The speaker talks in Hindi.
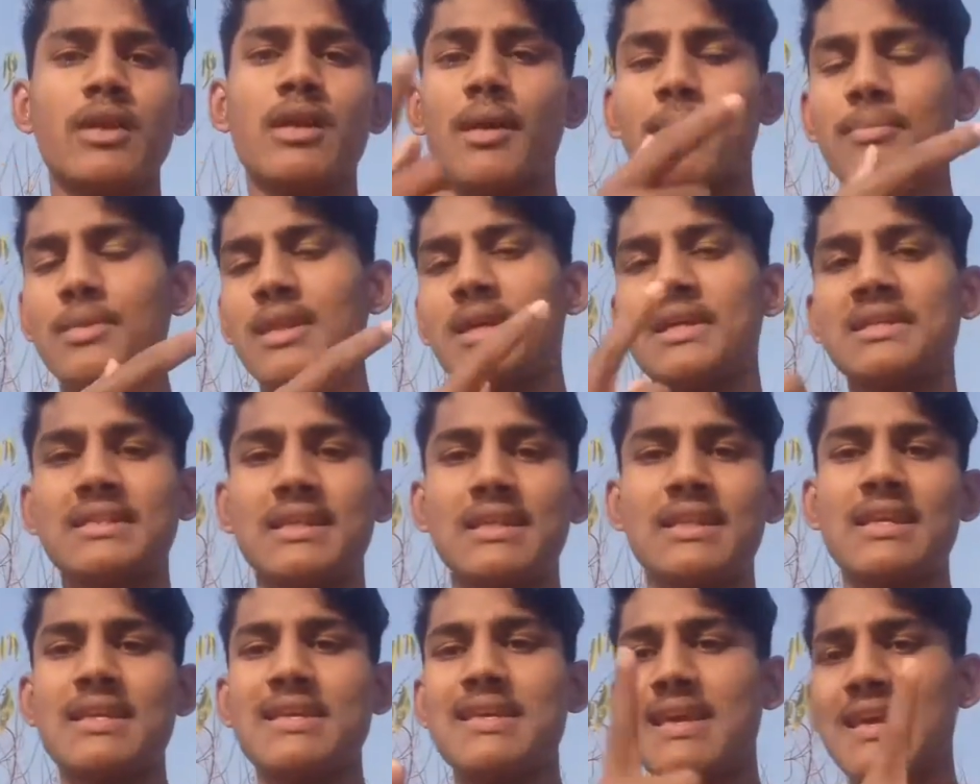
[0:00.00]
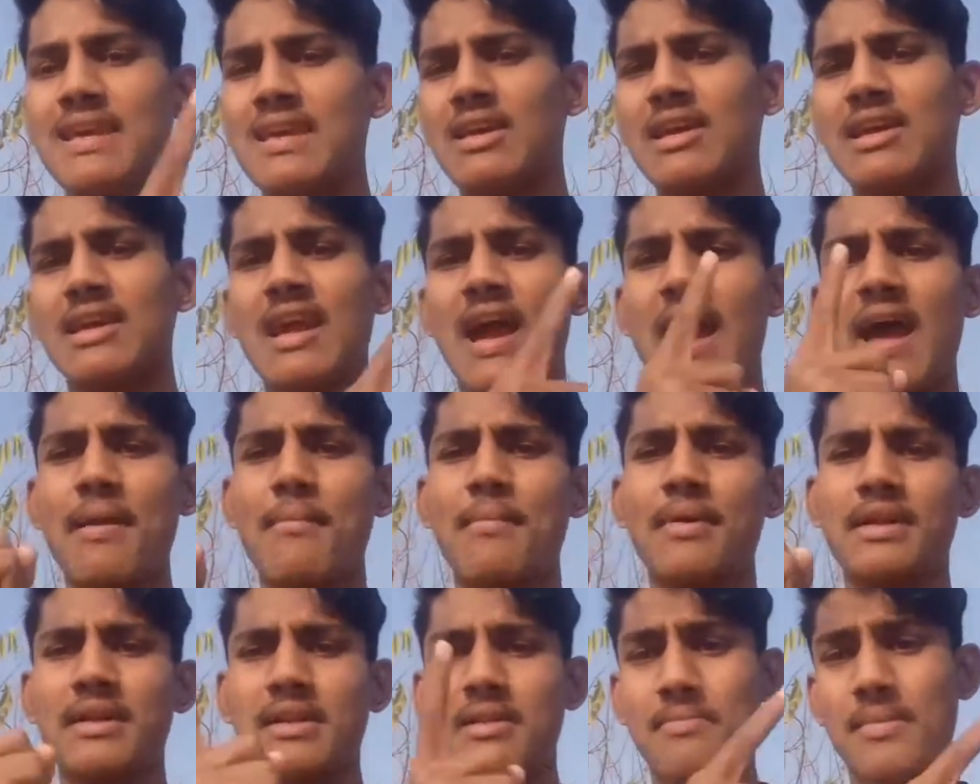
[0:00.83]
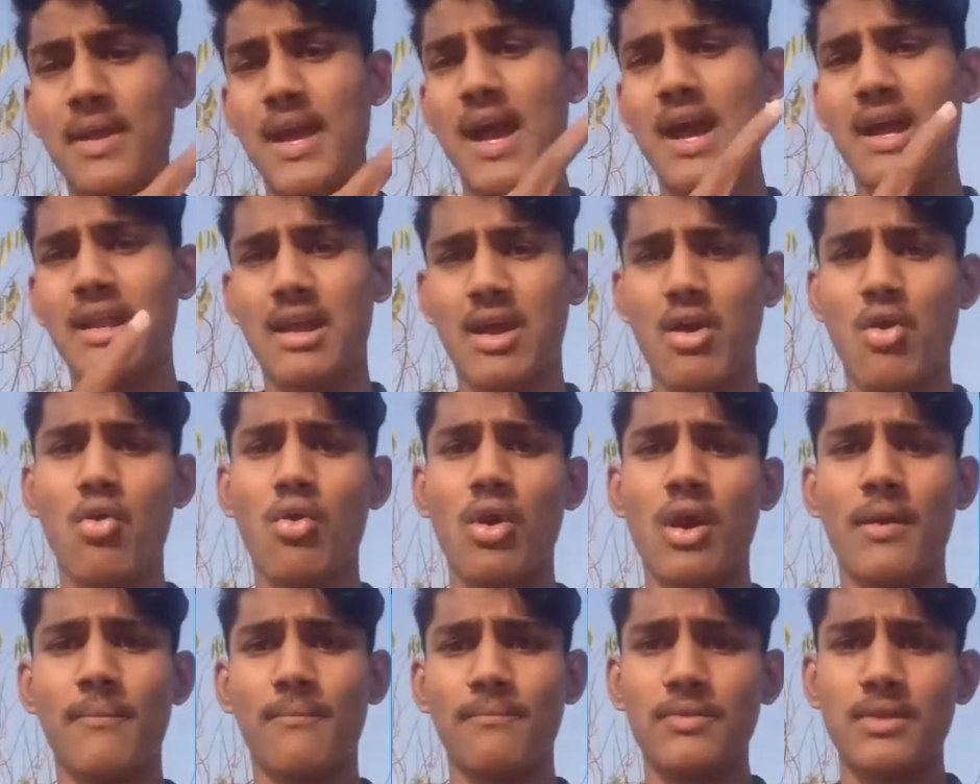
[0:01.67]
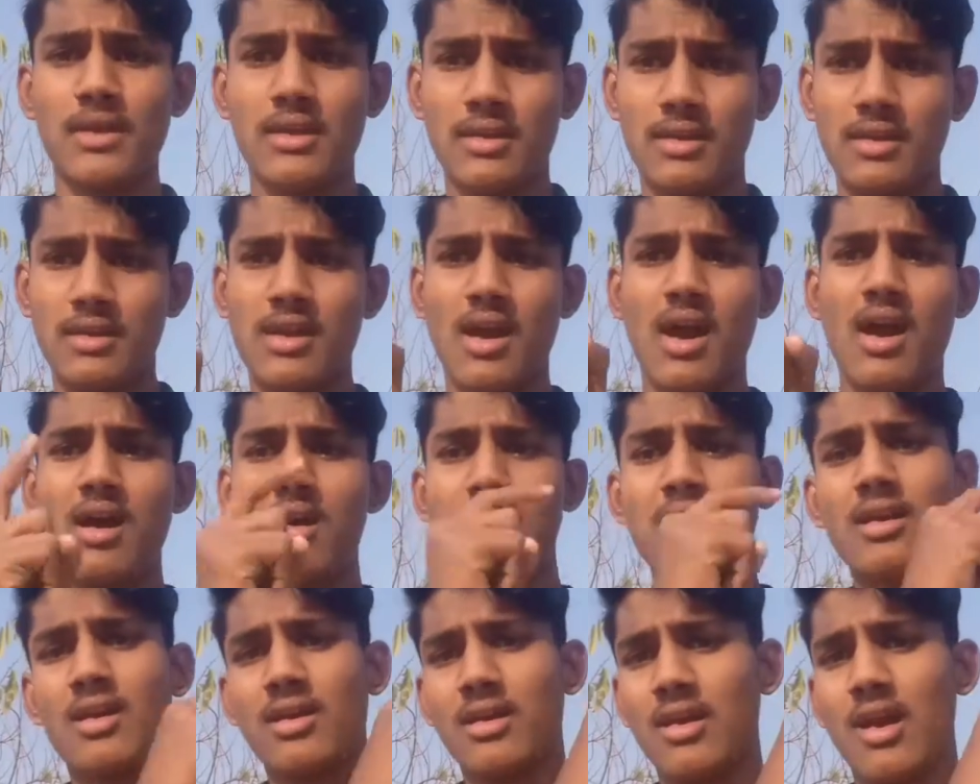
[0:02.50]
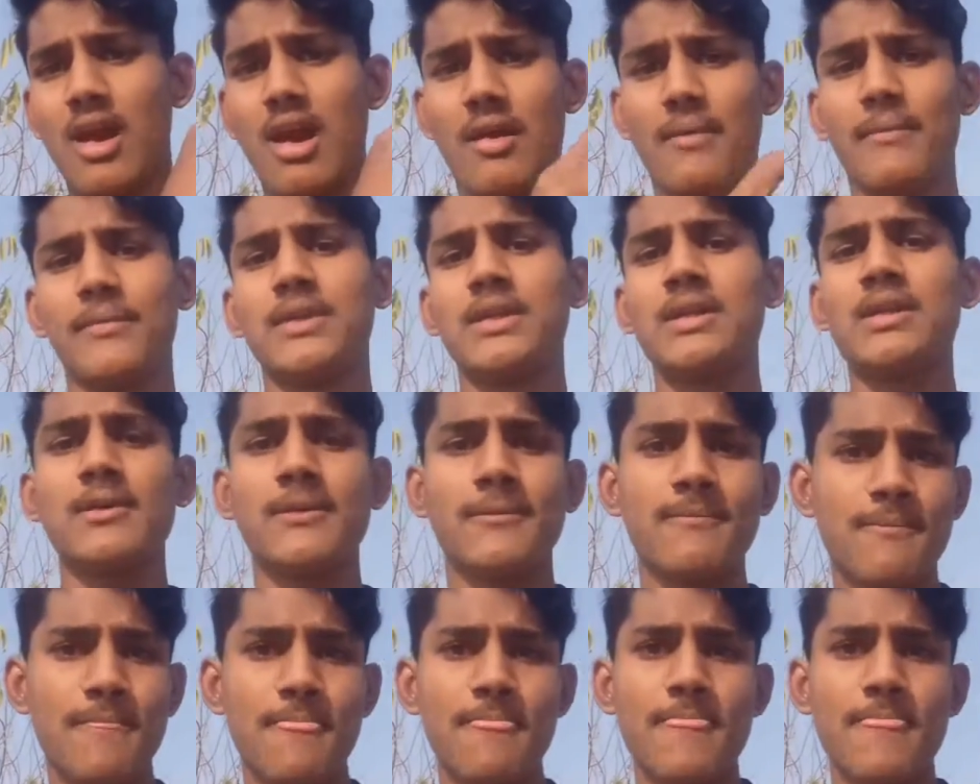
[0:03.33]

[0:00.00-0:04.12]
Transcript: आप देख सकते हैं यही कहीं आई बटन में आ रहा होगा यहाँ या यहाँ ठीक है